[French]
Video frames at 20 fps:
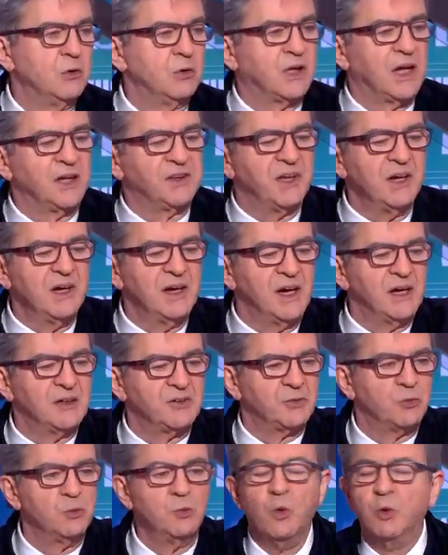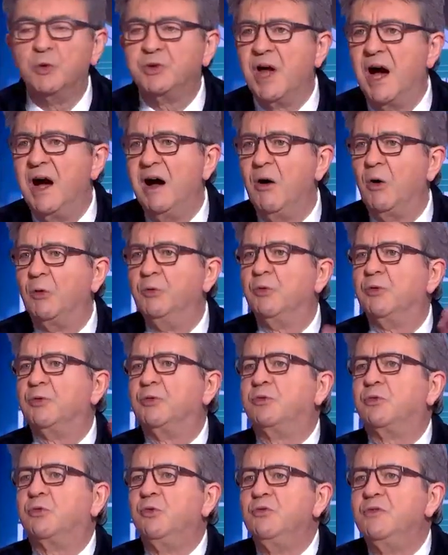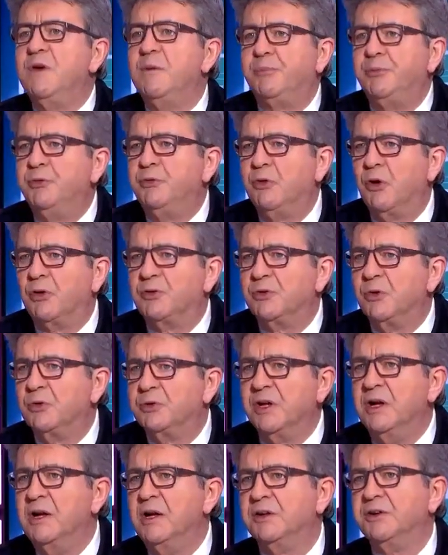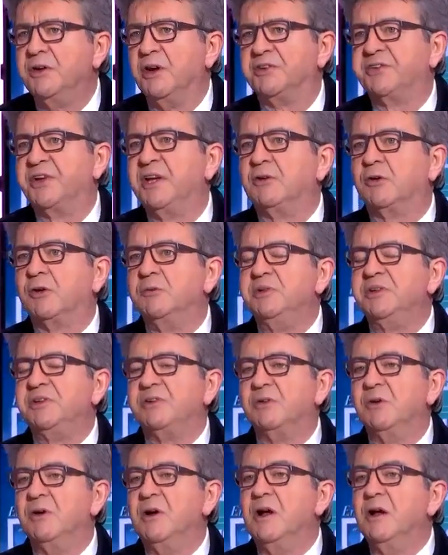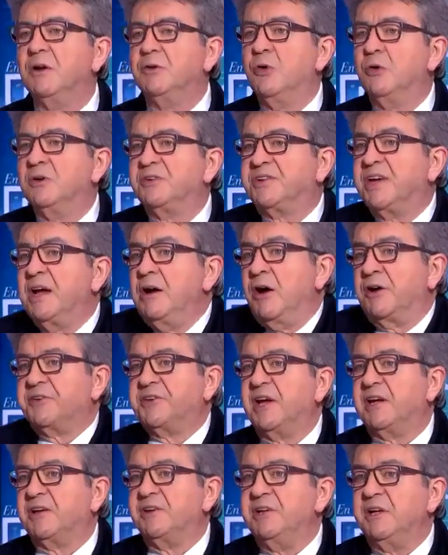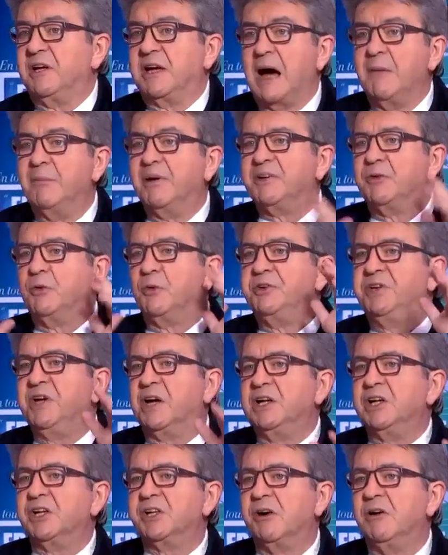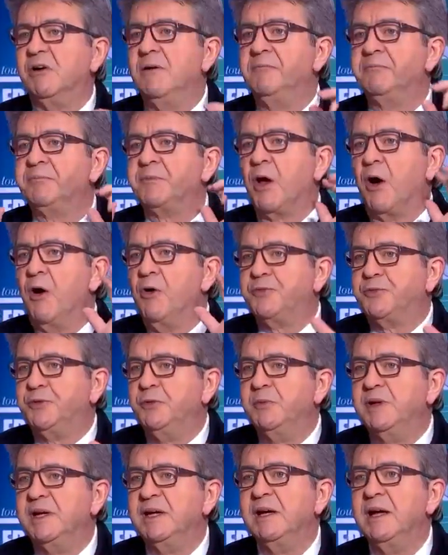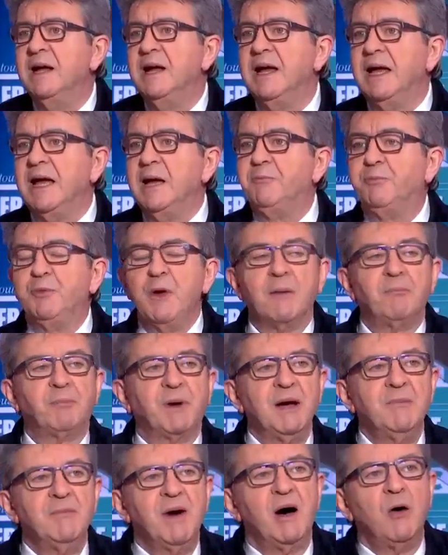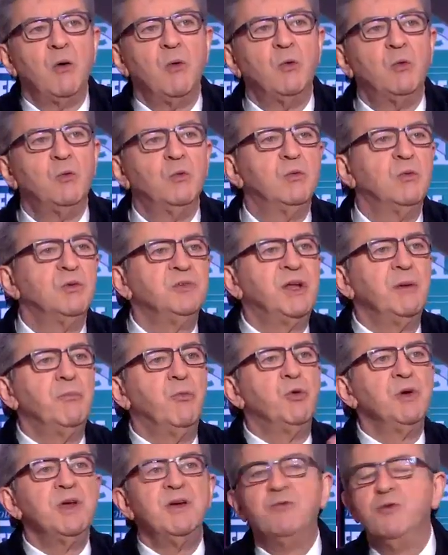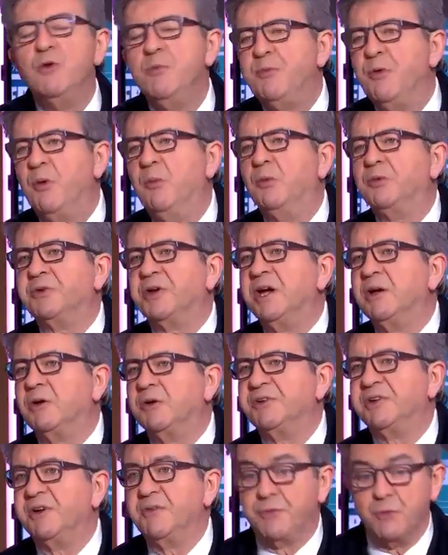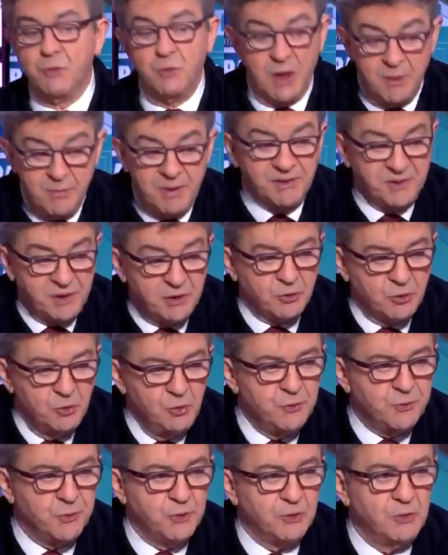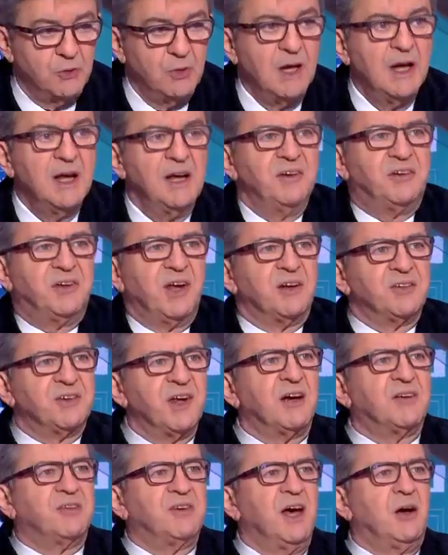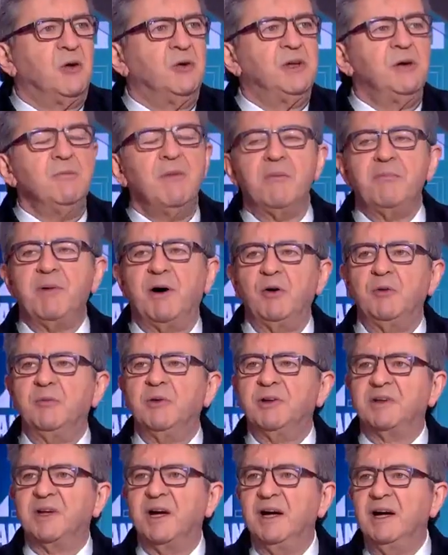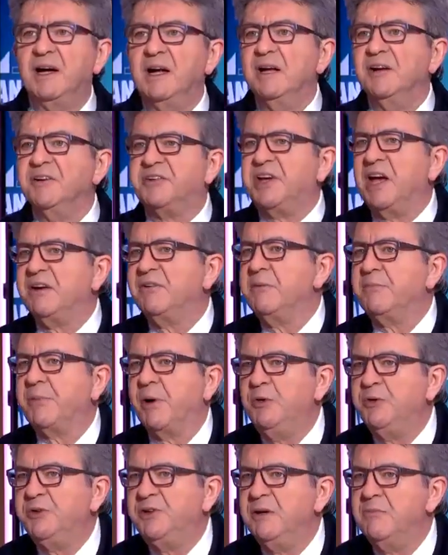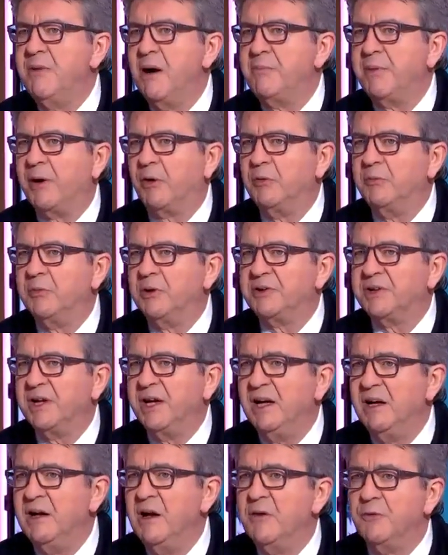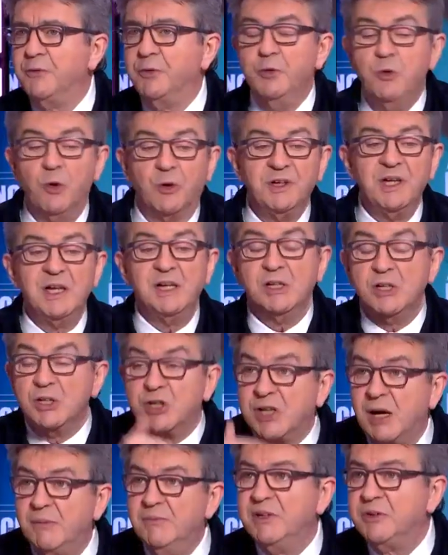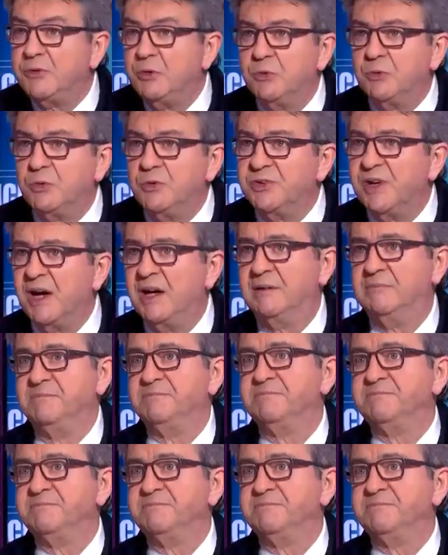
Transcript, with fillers: Catenas ou OTA, en ont soulevé plusieurs autres mm. dans cette commission. Donc c'est leur technique, abasourdir les gens, enfumer, et puis après, ben, on débrouillez-vous pour montrer que c'est faux. Eh ben, c'est ce que nous faisons. Et c'est à ça que sert le débat parlementaire. S'il n'y avait pas eu ce débat parlementaire, vous n'auriez jamais su tout ça.